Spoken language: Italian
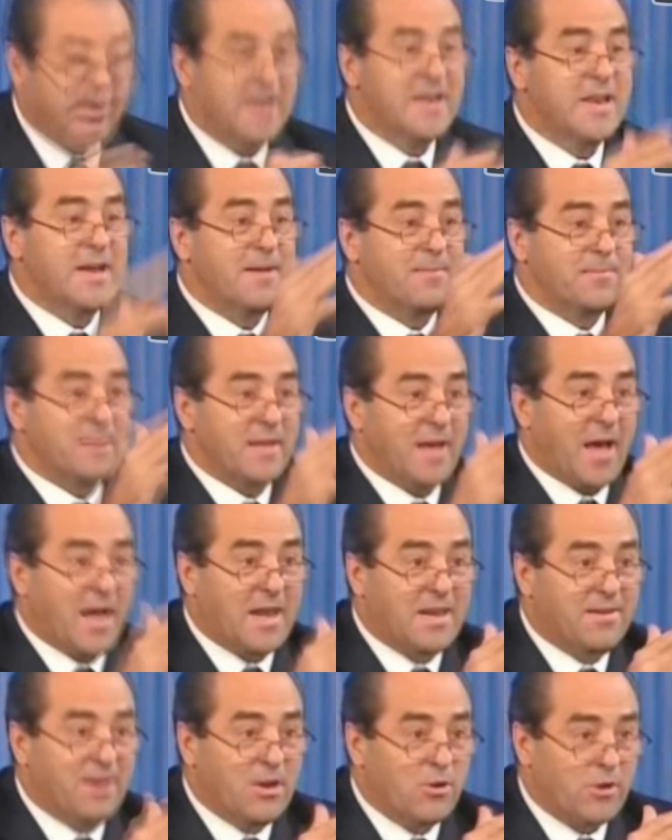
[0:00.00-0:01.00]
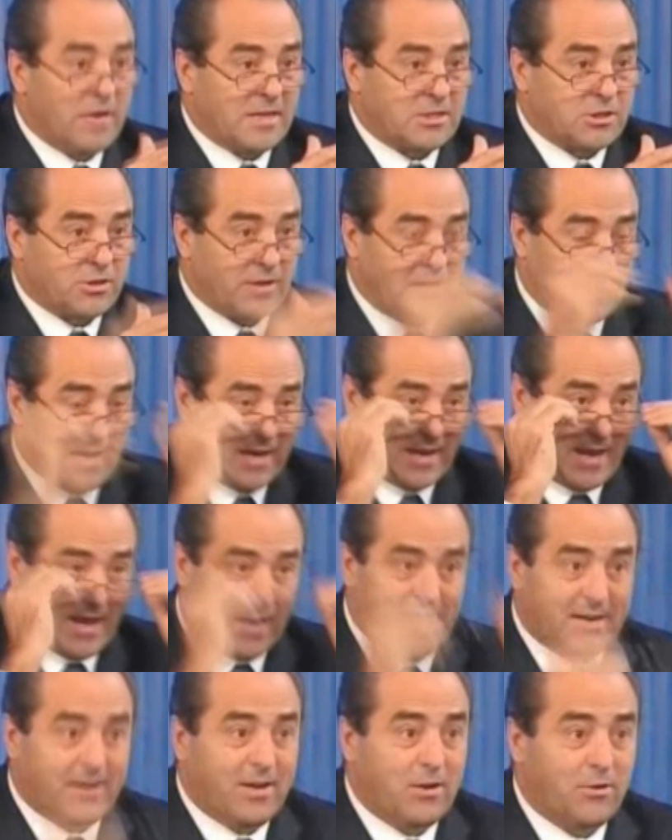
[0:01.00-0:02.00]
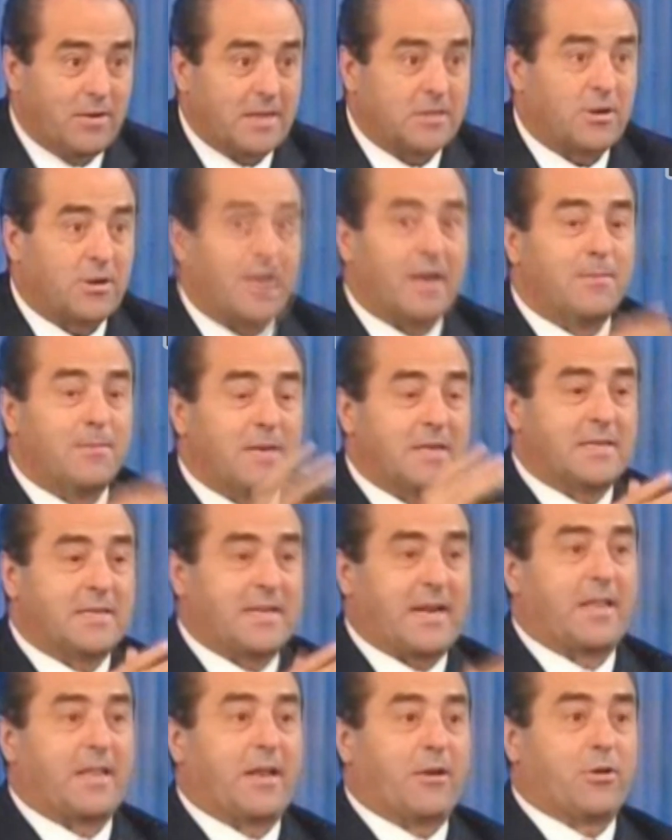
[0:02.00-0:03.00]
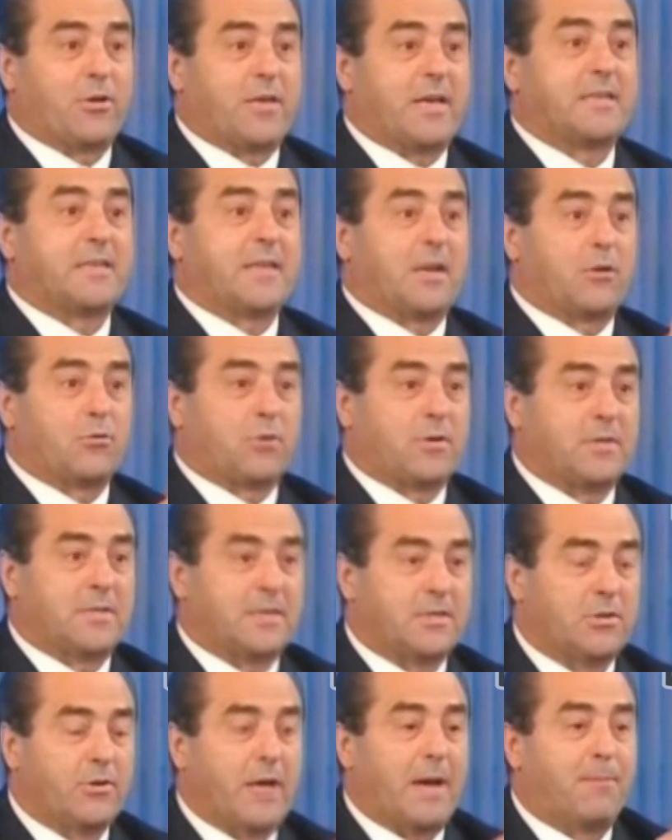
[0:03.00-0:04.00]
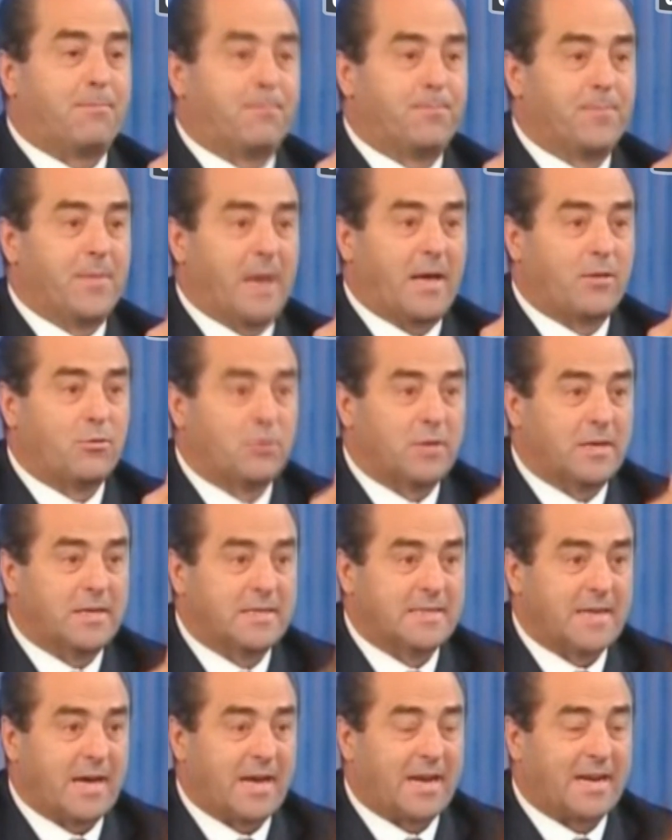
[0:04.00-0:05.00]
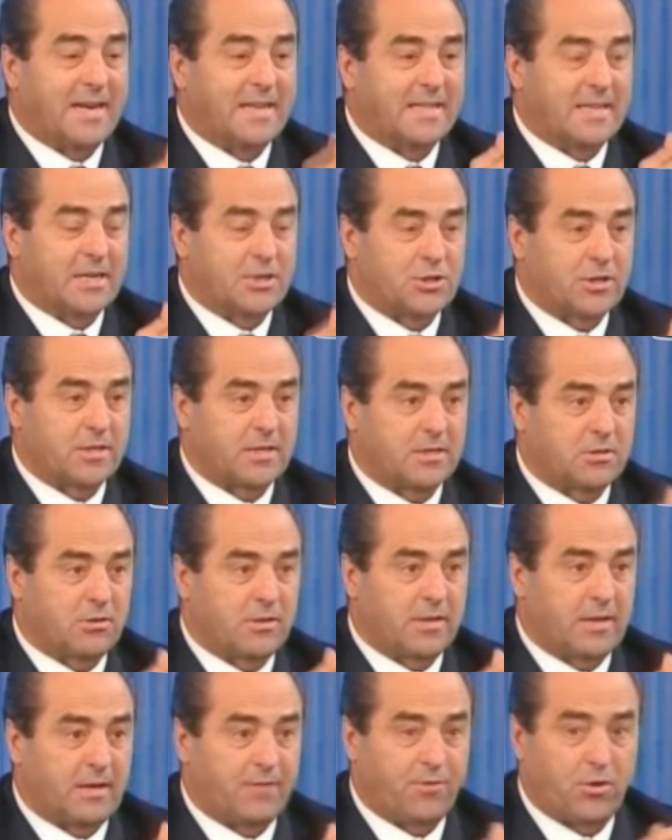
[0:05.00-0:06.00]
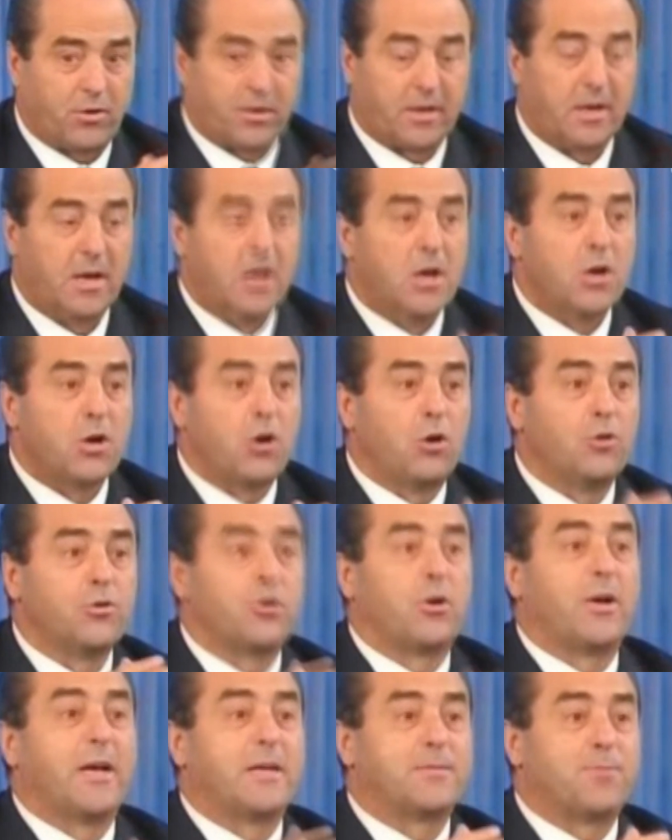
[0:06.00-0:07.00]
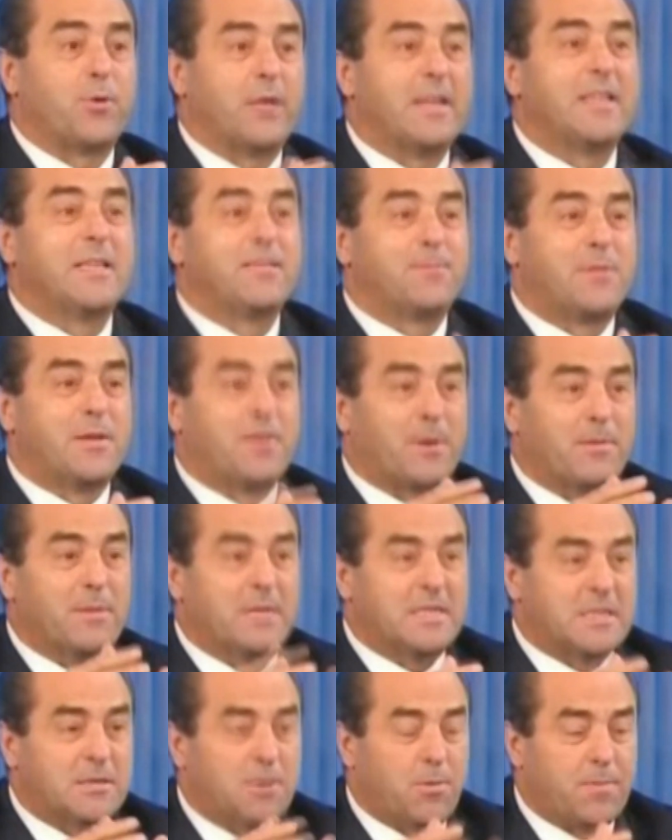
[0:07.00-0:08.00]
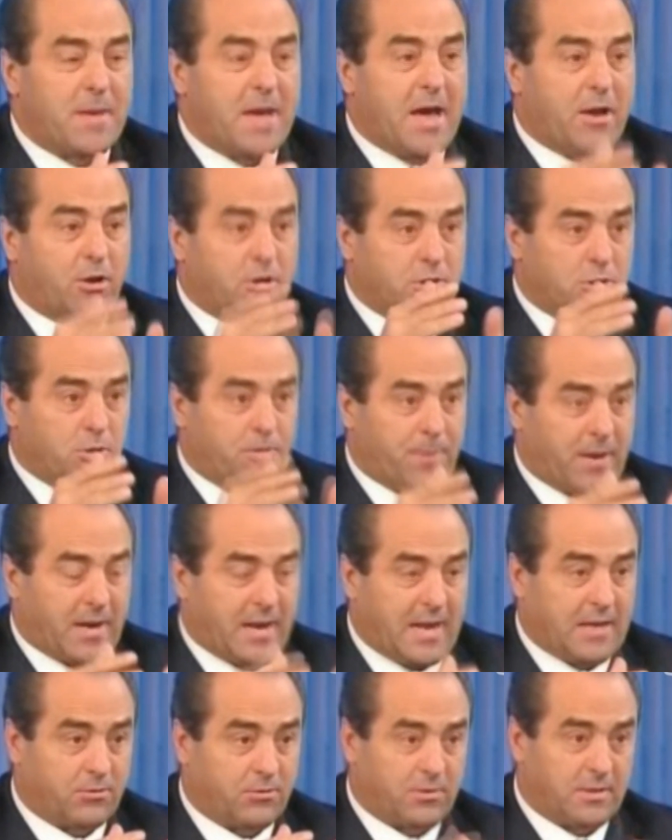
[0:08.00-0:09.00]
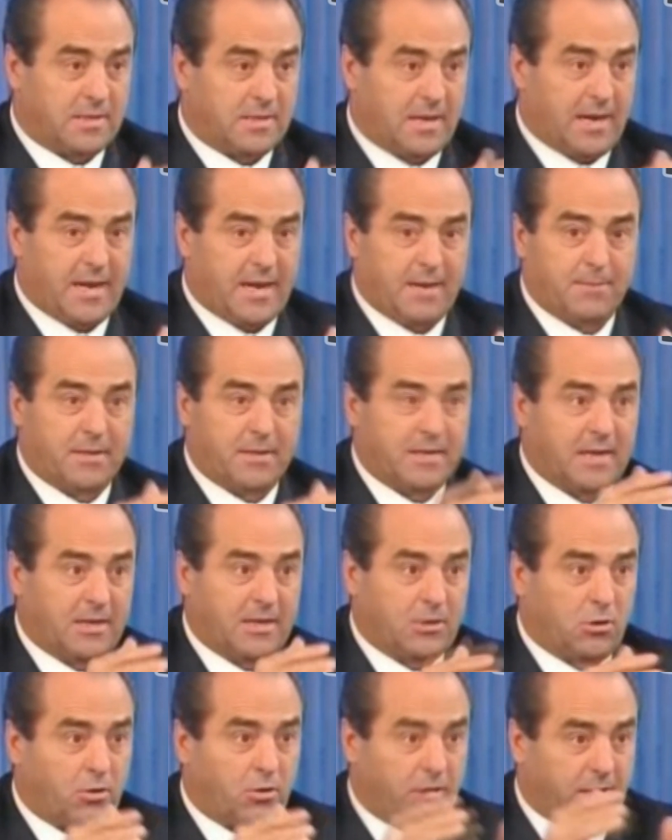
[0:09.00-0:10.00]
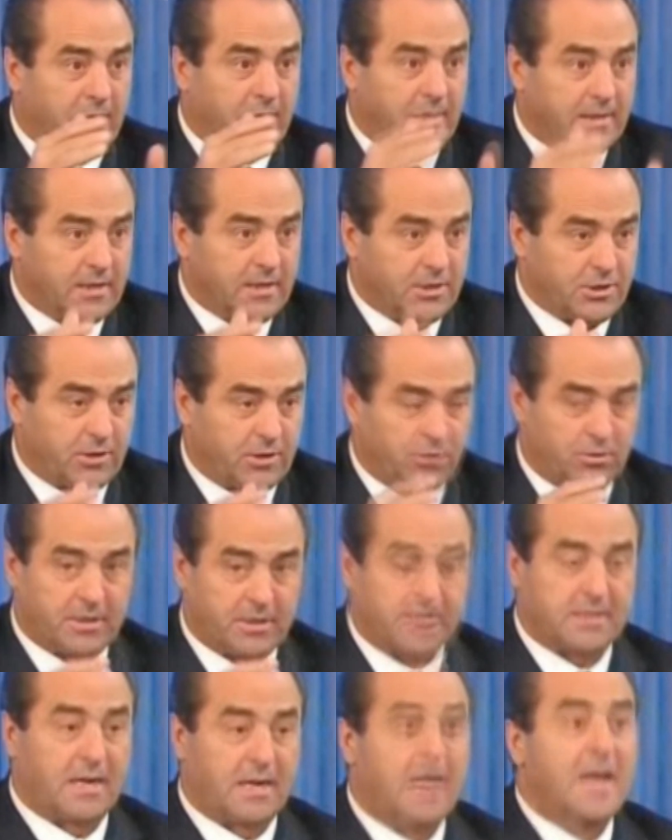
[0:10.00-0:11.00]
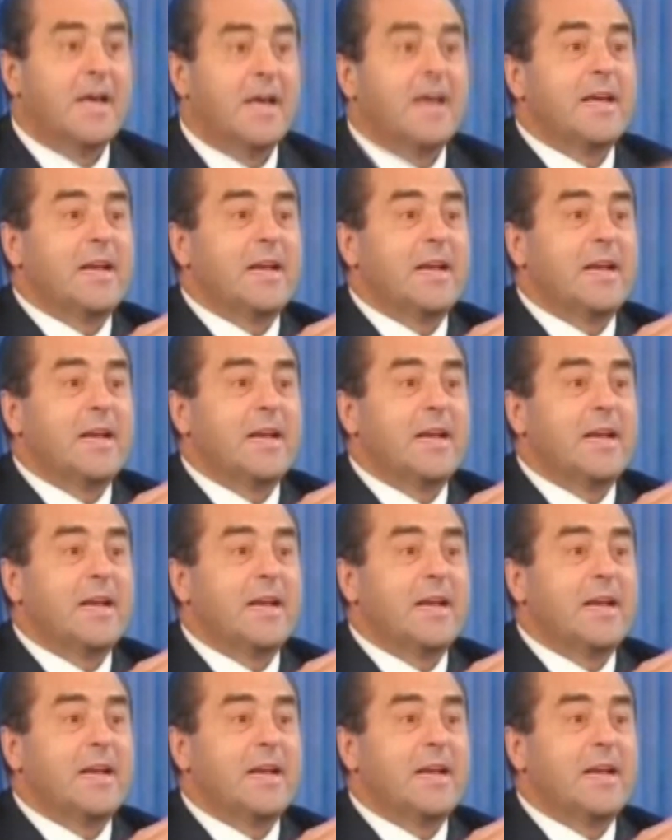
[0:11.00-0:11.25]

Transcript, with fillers: In a livello, nazionale, a livello nazionale, i magistrati hanno chiesto l'autorizzazione ad utilizzare l'intercettazione telefonica contro esponenti di primissimo piano, sto parlando di D'Alema, di La Torre, del centro-sinistra.